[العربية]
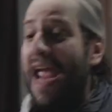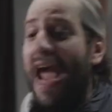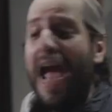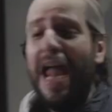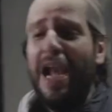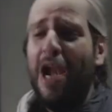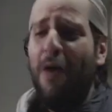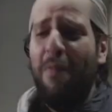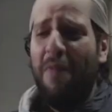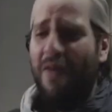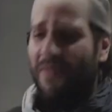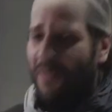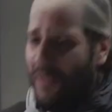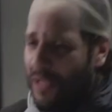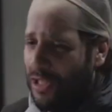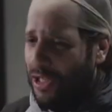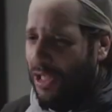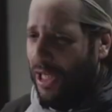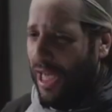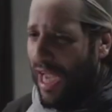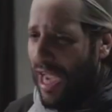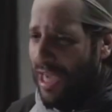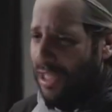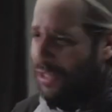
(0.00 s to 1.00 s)
يعني لو ما
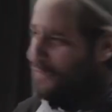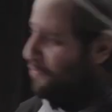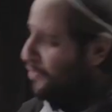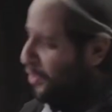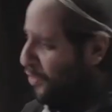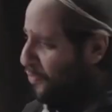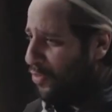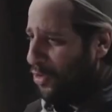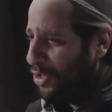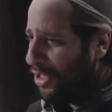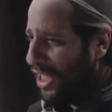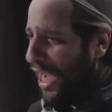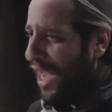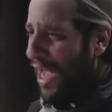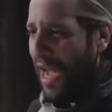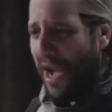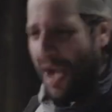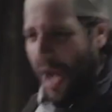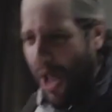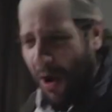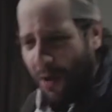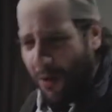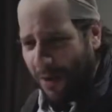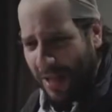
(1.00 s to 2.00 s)
فيش كاش مش
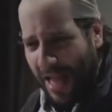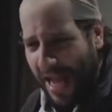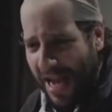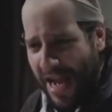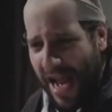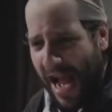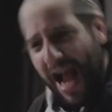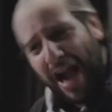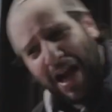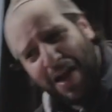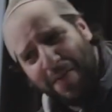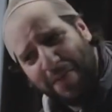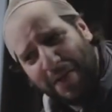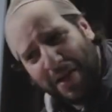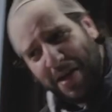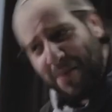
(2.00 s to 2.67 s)
مشكله ناخد اي حاجه